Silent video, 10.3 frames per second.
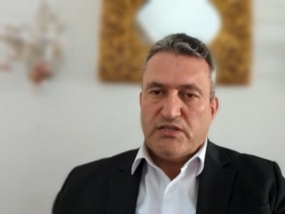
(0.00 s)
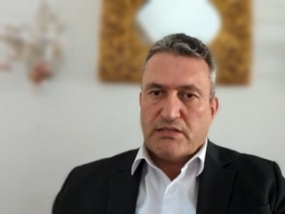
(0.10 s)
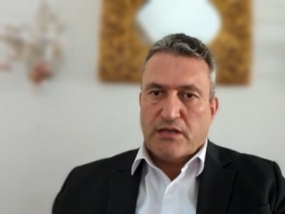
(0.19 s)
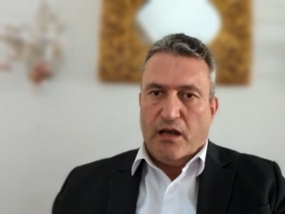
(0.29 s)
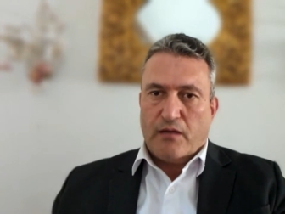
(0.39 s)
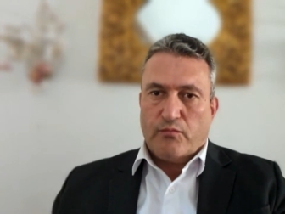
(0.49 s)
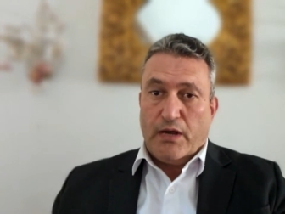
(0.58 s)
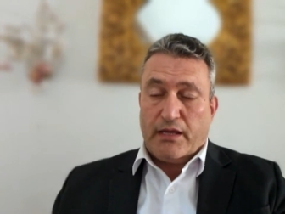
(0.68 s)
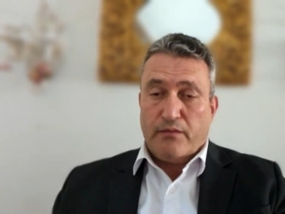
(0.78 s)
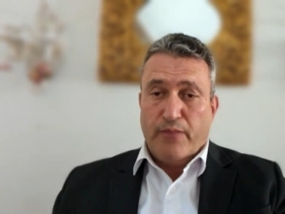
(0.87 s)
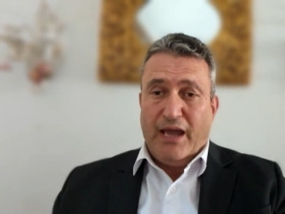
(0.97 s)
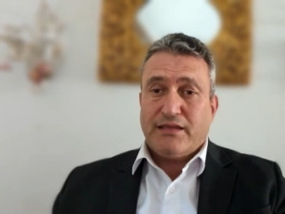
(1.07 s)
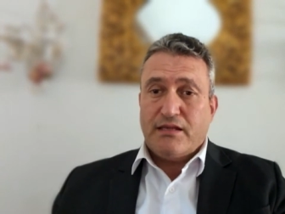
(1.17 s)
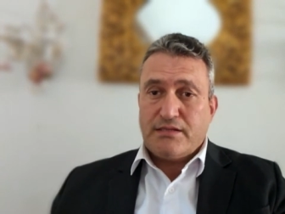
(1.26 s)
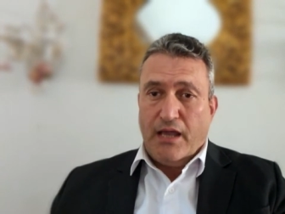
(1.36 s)
مجلس الحرب ولكن
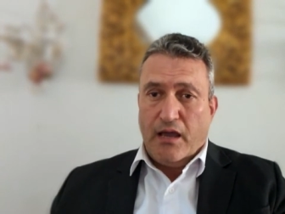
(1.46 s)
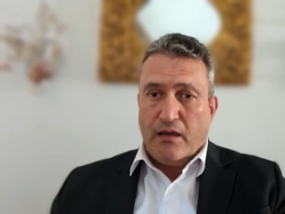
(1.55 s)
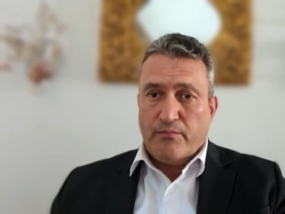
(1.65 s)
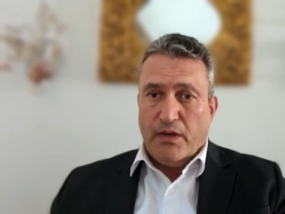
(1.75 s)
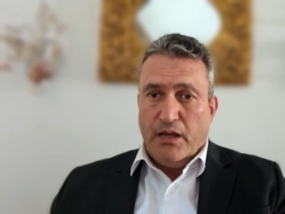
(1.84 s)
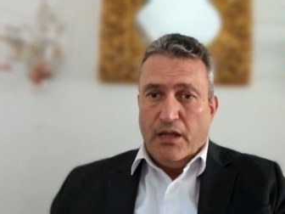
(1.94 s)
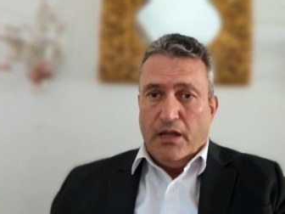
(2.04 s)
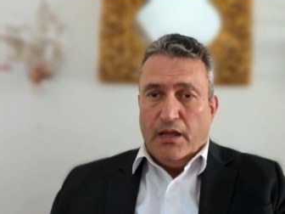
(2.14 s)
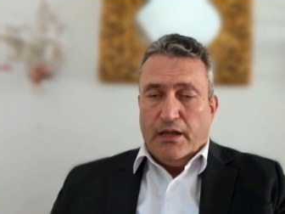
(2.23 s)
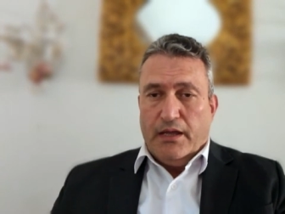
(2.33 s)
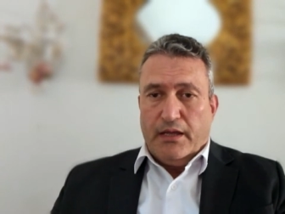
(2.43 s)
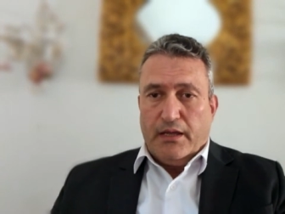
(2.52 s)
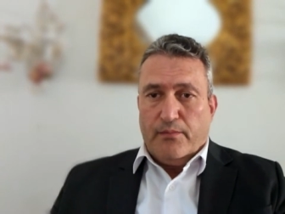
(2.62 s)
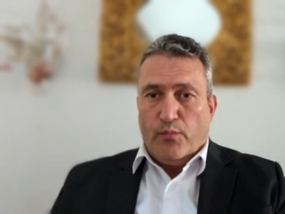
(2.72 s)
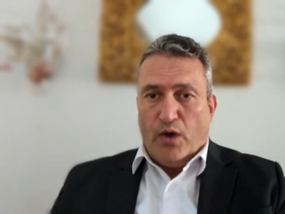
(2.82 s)
بعد انسحاب
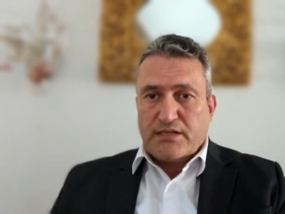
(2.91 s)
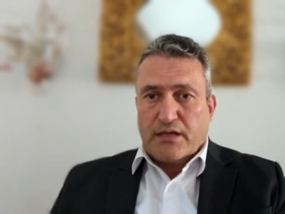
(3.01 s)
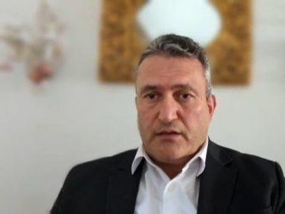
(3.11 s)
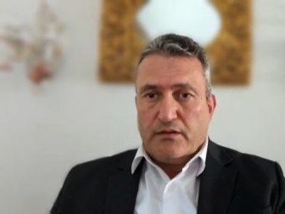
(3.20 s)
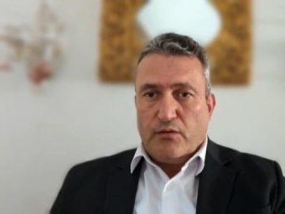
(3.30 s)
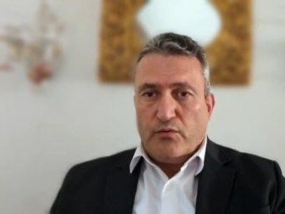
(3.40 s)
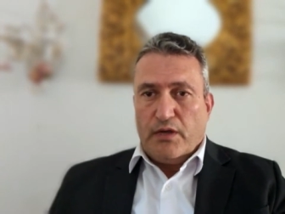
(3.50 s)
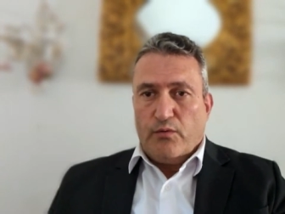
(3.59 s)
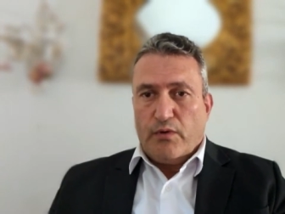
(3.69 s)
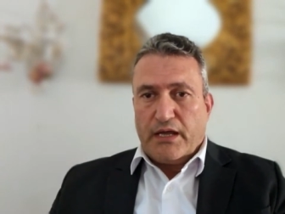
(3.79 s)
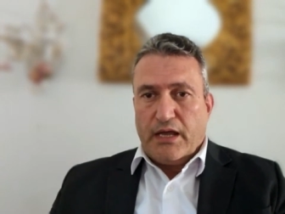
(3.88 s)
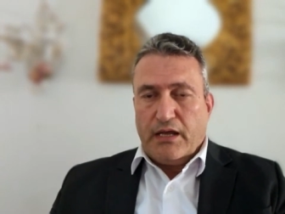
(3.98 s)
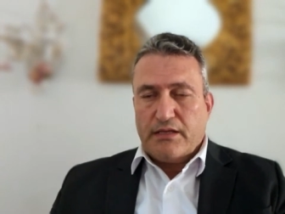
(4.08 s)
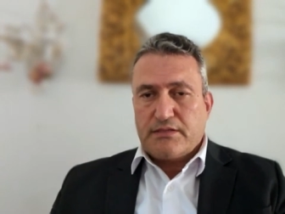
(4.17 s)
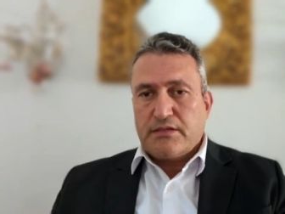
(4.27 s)
آه، معسكر الدولة
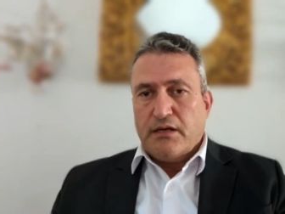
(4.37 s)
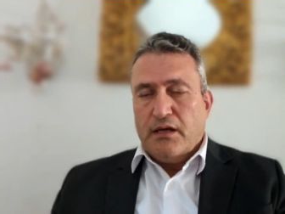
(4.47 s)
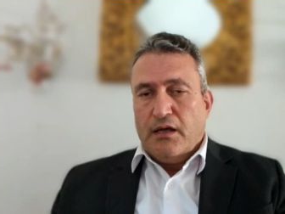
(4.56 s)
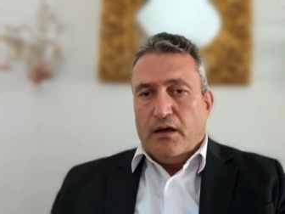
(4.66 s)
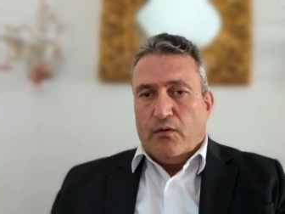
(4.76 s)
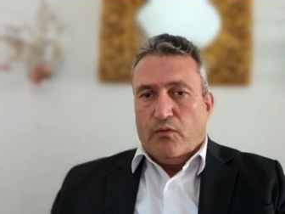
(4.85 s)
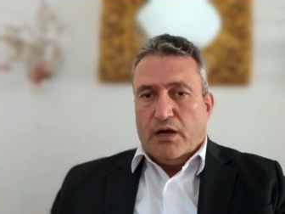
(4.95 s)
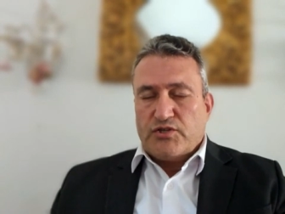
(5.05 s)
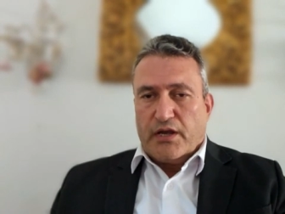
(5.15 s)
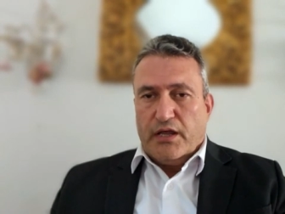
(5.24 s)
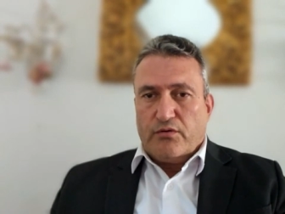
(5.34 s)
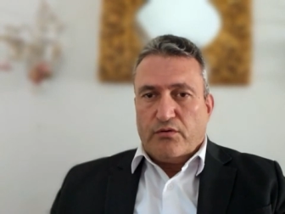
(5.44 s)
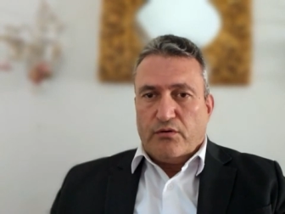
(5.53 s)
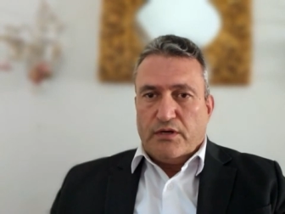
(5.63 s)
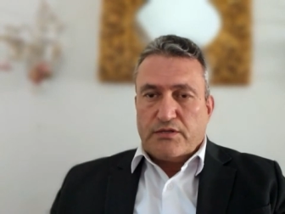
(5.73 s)
وجانيتس
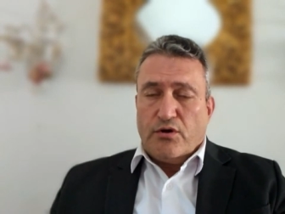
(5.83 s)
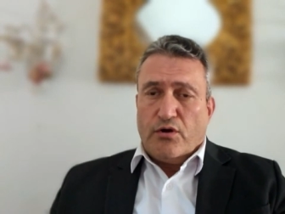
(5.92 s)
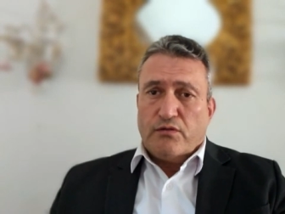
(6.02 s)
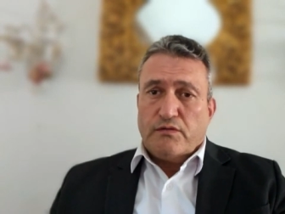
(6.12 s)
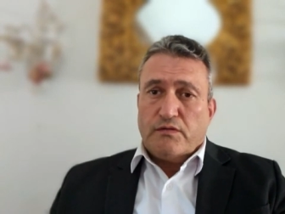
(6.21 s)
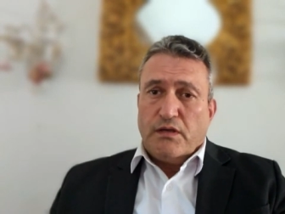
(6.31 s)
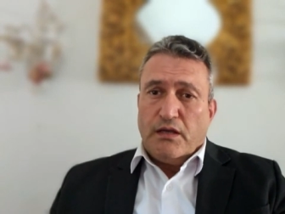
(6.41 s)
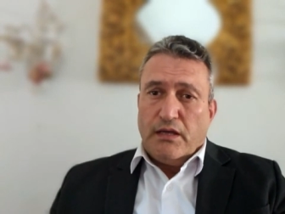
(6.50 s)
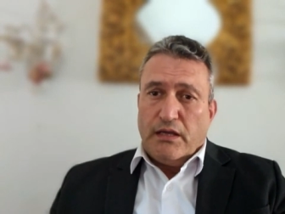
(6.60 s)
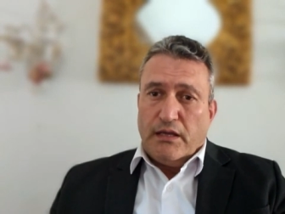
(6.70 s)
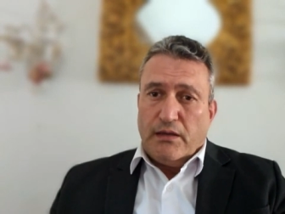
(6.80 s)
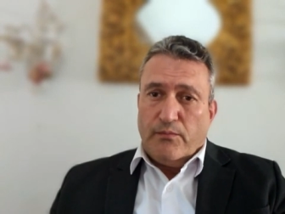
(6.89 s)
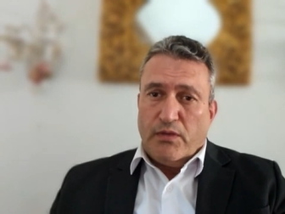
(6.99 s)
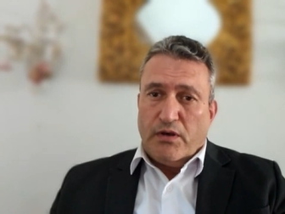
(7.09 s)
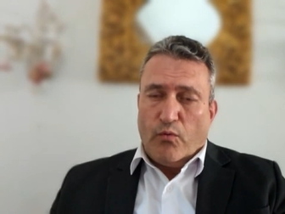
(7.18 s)
وشريكه اسكونت آه،
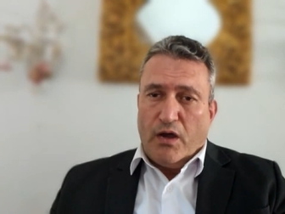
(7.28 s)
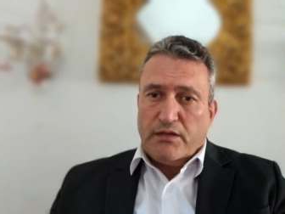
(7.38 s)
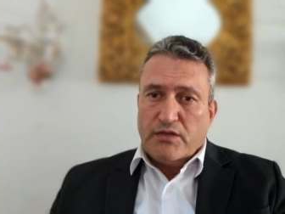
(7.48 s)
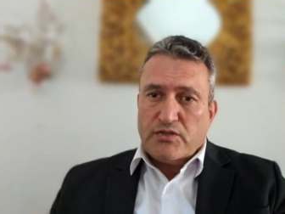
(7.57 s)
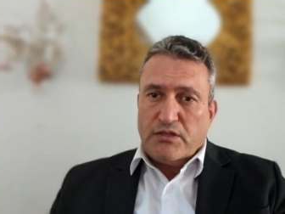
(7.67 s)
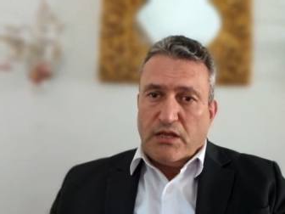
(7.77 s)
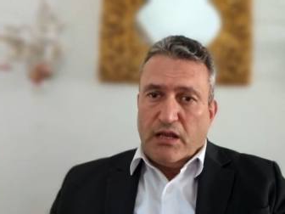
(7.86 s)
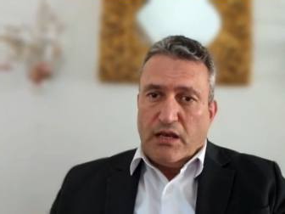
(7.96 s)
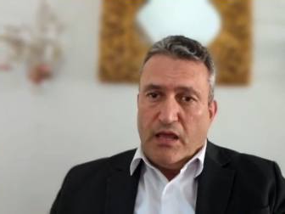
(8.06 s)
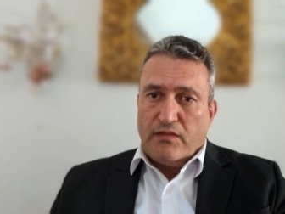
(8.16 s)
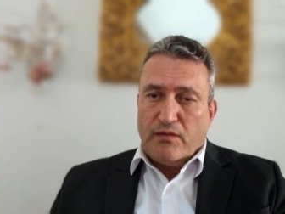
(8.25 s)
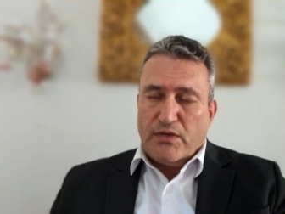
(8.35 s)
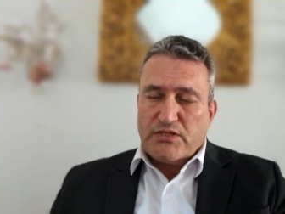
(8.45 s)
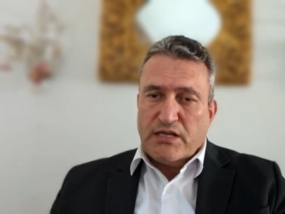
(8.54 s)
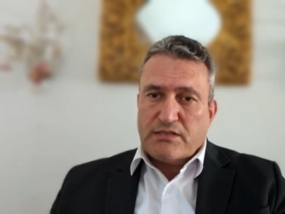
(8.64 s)
من الواضح جدا أن هذا
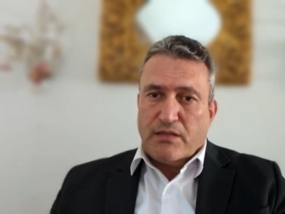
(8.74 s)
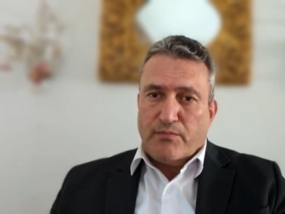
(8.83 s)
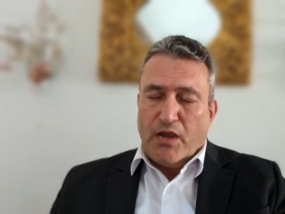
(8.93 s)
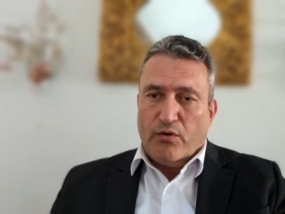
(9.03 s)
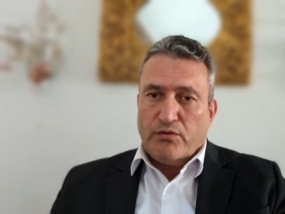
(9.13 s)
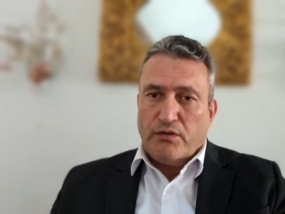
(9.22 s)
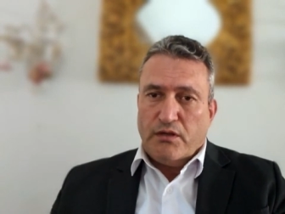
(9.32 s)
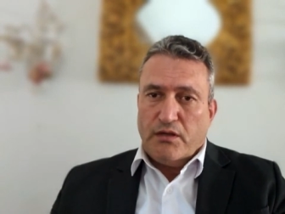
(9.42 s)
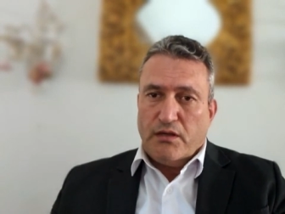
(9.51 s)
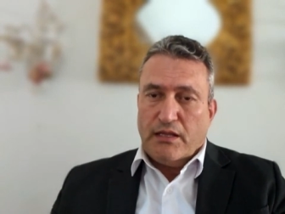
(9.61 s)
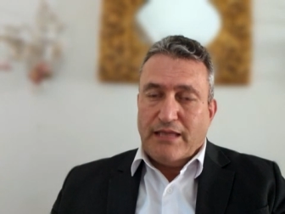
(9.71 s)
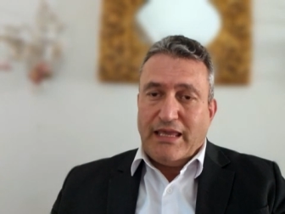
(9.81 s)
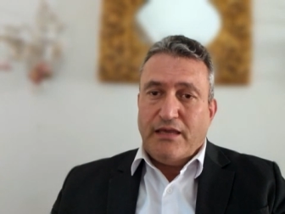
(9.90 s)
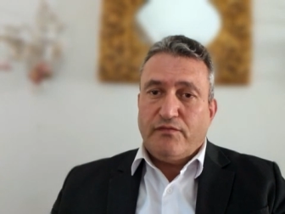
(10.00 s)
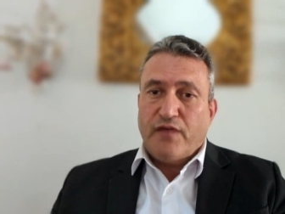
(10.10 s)
المجلس لم يعد آه،
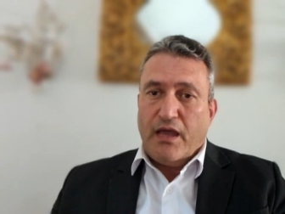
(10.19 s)
لديه